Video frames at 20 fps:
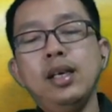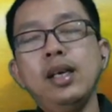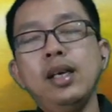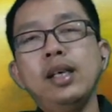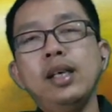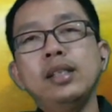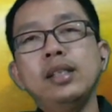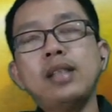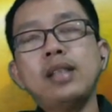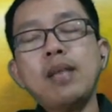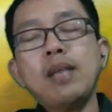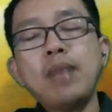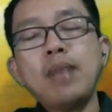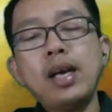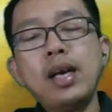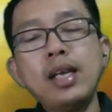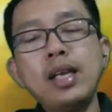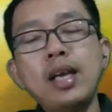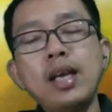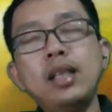
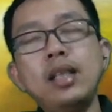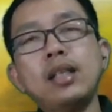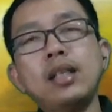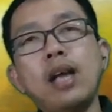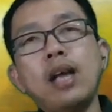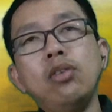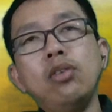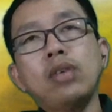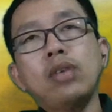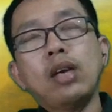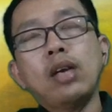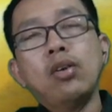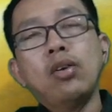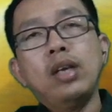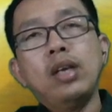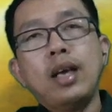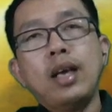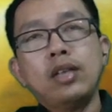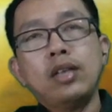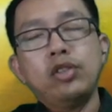Samaria ditaklukkan
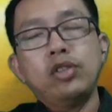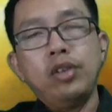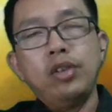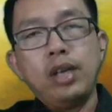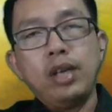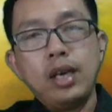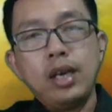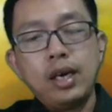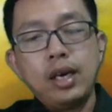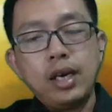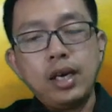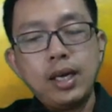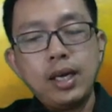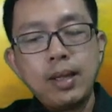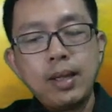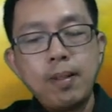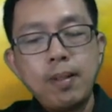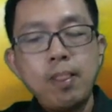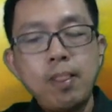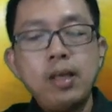oleh Assyria,
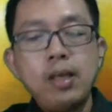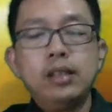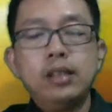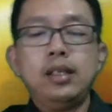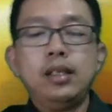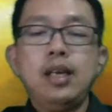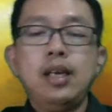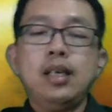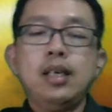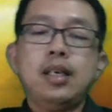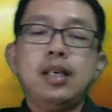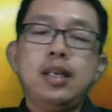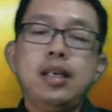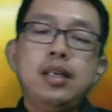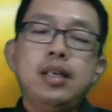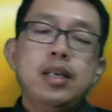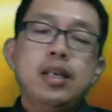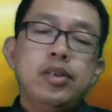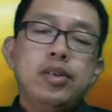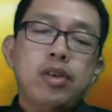
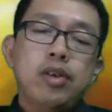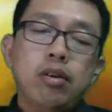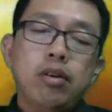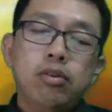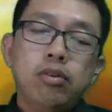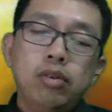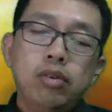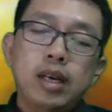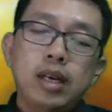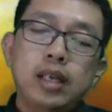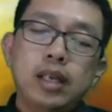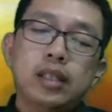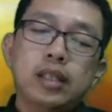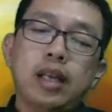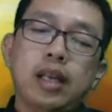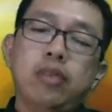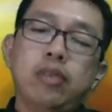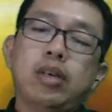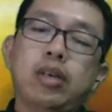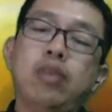Sedangkan Yehuda
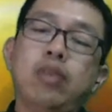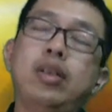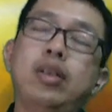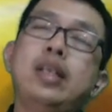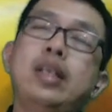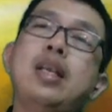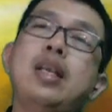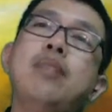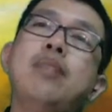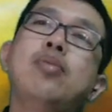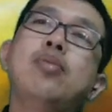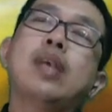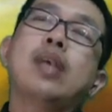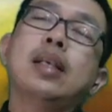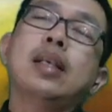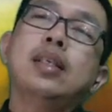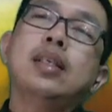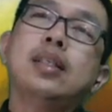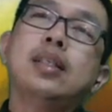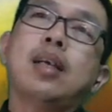ditaklukkan oleh
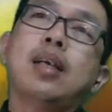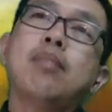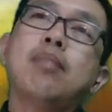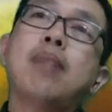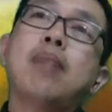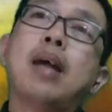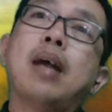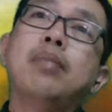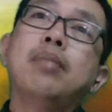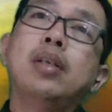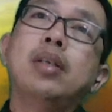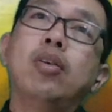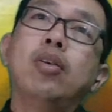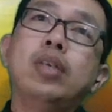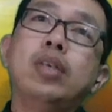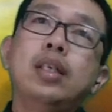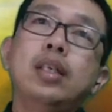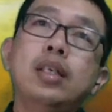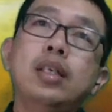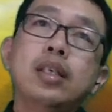Nebukadnezar
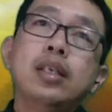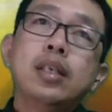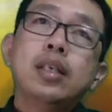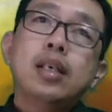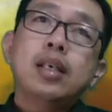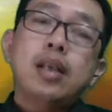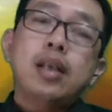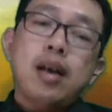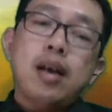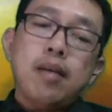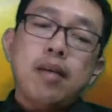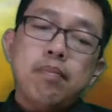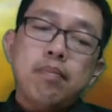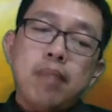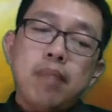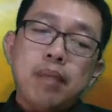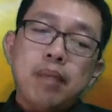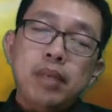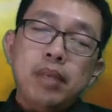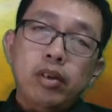Babiloni
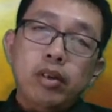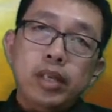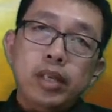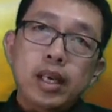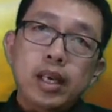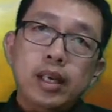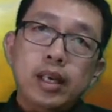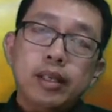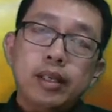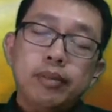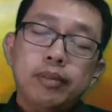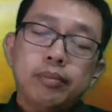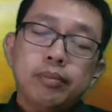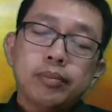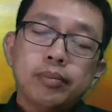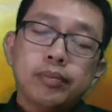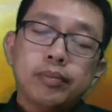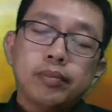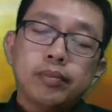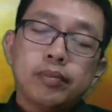Babilonia.
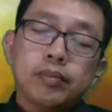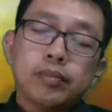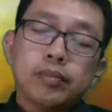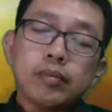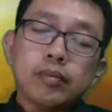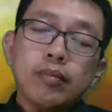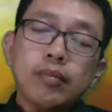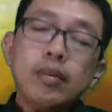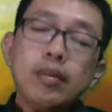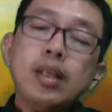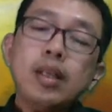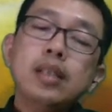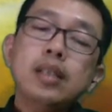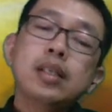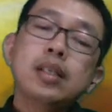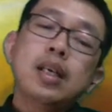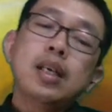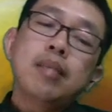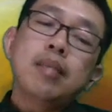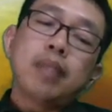
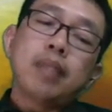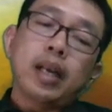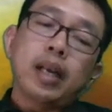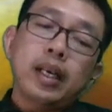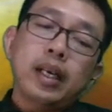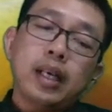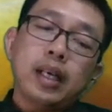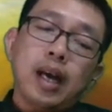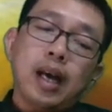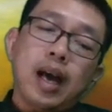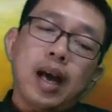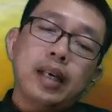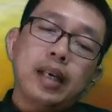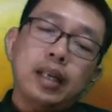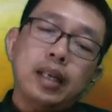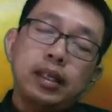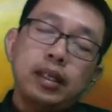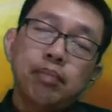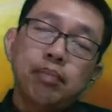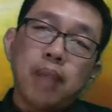Sehingga mereka ada
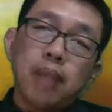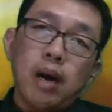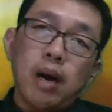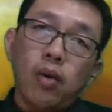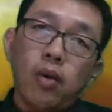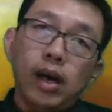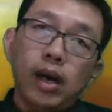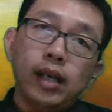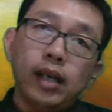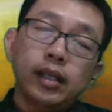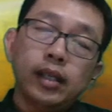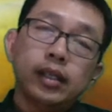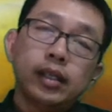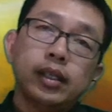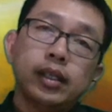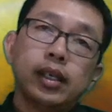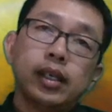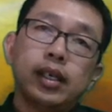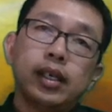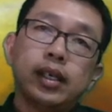di bawah
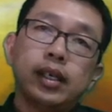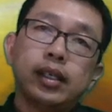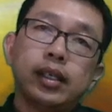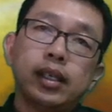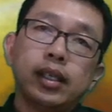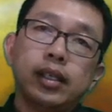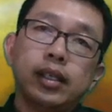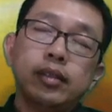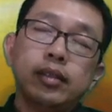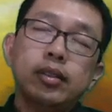ya akhirnya